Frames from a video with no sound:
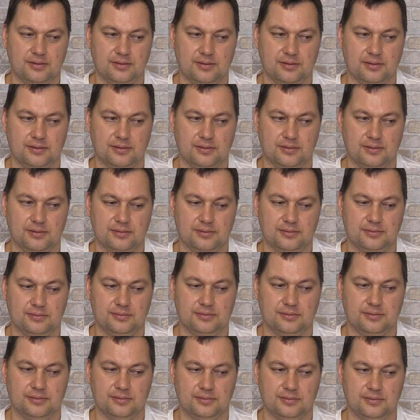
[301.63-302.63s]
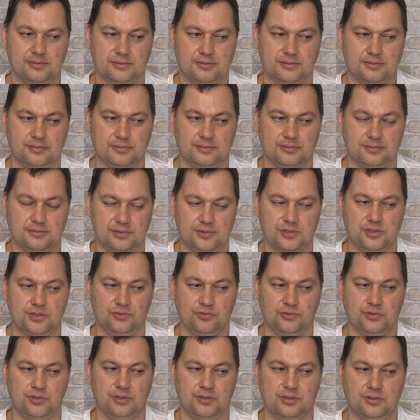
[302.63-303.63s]
э,
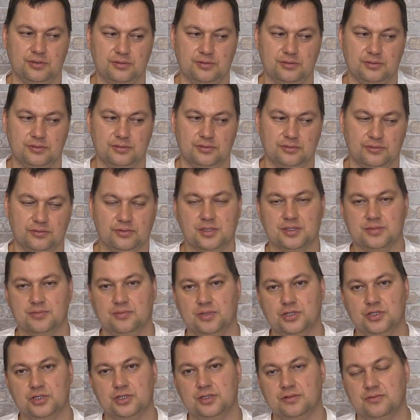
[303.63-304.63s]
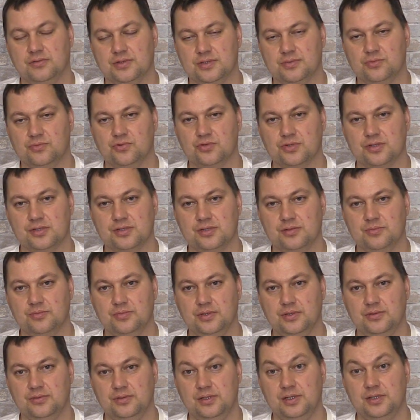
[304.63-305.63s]
сегодня у нас большие возможности
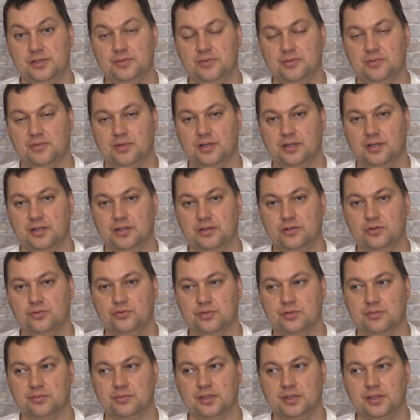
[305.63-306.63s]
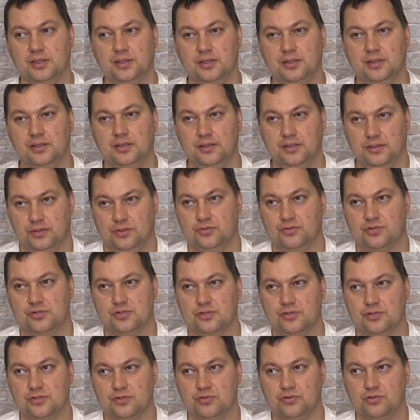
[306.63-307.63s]
появились помогать людям, и это
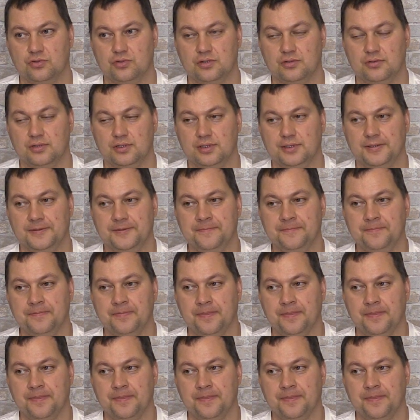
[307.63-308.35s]
очень здорово.